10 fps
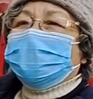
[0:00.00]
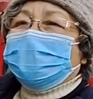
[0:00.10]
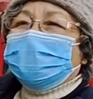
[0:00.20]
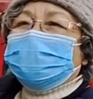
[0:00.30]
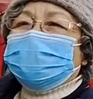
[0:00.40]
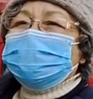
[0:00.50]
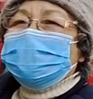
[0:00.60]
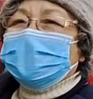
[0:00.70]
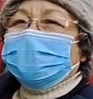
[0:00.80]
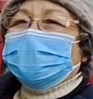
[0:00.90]
以没特
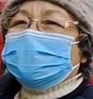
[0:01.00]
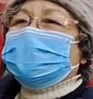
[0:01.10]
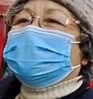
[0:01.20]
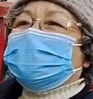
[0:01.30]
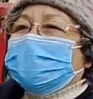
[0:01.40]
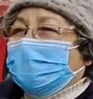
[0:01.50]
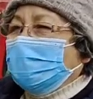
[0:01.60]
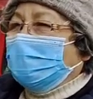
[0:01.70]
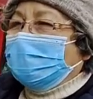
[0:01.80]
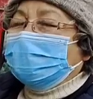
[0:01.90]
殊情况在这儿
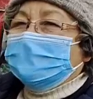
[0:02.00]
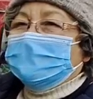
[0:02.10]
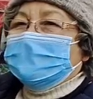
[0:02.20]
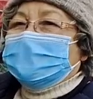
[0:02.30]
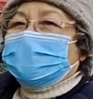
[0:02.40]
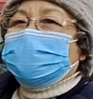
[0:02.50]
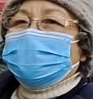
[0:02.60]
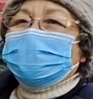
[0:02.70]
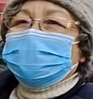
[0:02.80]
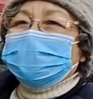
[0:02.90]
挺好，挺好的，
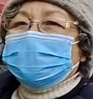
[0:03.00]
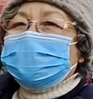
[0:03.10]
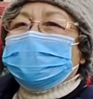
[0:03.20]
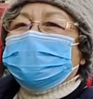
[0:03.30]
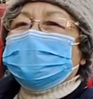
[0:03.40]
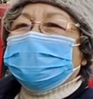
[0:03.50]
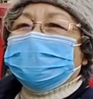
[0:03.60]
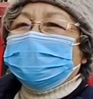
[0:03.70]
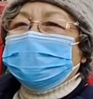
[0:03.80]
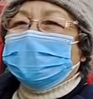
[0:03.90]
吃东西什么各
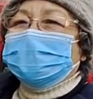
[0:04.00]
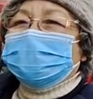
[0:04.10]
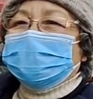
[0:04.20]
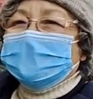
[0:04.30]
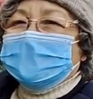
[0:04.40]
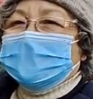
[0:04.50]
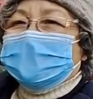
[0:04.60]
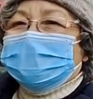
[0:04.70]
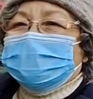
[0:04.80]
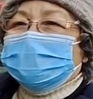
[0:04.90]
方面
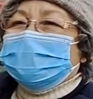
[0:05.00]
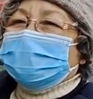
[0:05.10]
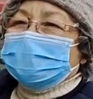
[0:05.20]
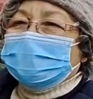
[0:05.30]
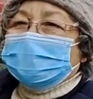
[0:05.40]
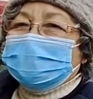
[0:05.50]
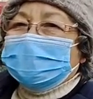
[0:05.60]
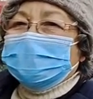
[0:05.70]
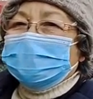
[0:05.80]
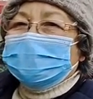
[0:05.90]
嗯，我
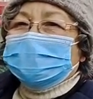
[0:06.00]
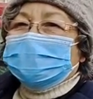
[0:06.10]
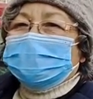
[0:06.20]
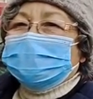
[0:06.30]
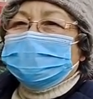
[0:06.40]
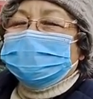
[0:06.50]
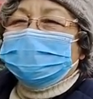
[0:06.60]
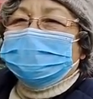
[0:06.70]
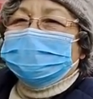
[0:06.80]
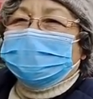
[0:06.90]
觉得
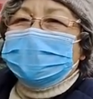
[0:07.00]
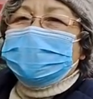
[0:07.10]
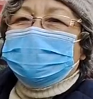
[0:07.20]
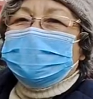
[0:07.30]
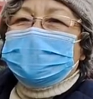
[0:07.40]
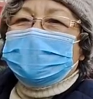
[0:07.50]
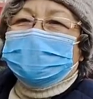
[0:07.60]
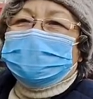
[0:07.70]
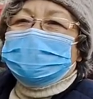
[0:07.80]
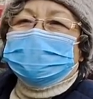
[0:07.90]
没什么
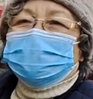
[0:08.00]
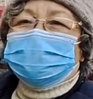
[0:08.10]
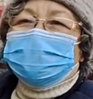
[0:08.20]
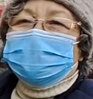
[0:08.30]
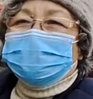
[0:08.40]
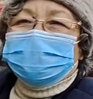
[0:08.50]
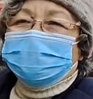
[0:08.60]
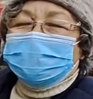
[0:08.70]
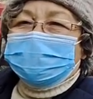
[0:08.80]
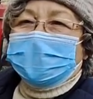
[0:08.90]
受阻，觉得不
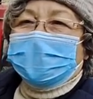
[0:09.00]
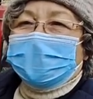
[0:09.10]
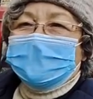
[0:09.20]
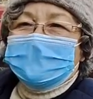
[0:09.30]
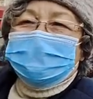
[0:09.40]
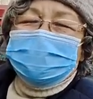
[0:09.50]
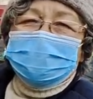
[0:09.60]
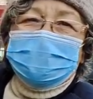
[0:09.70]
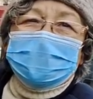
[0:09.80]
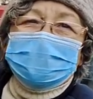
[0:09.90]
方便啊。嗯、不
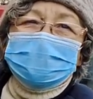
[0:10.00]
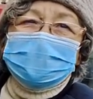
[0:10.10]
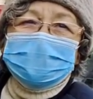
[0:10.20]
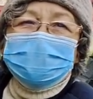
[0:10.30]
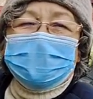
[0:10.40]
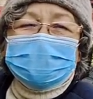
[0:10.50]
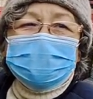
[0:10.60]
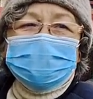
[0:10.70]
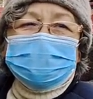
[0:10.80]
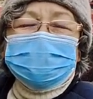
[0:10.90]
行，你现在网
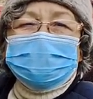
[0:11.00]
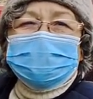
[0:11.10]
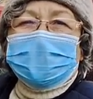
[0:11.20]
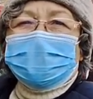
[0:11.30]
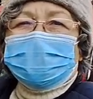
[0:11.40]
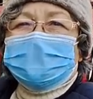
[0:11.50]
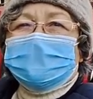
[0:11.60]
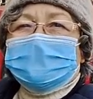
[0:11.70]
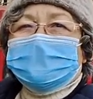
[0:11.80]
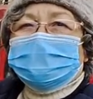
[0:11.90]
购也方便。网购
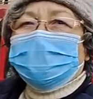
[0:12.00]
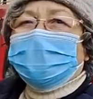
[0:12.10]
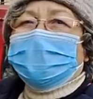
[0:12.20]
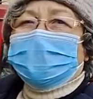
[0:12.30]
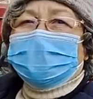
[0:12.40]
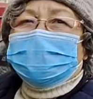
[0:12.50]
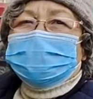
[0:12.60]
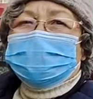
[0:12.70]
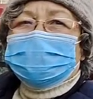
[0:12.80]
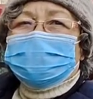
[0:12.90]
方便。对呀。就